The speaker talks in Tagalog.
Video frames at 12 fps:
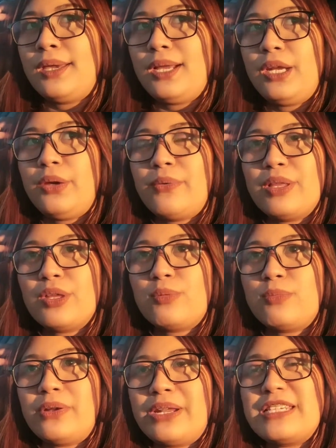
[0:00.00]
Iniwan ko
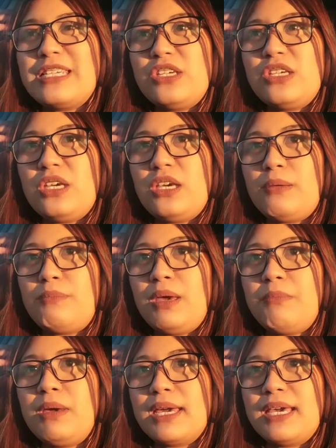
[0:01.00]
muna si Jay,
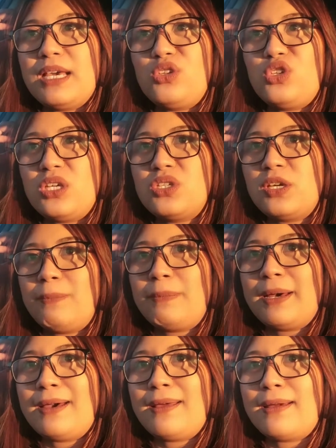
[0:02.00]
bebe kay Gigi
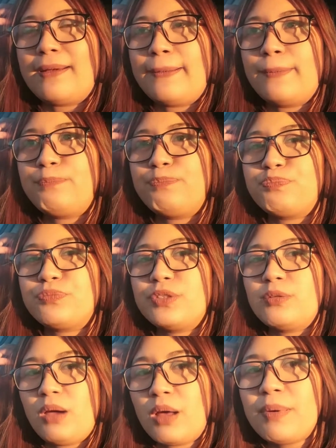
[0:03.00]
para
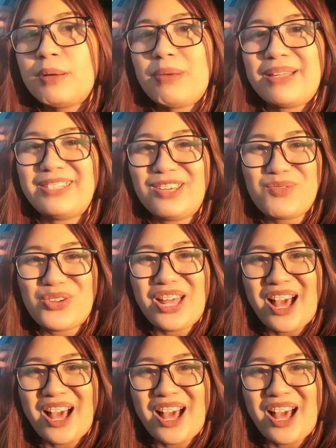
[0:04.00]
makapag-banding muna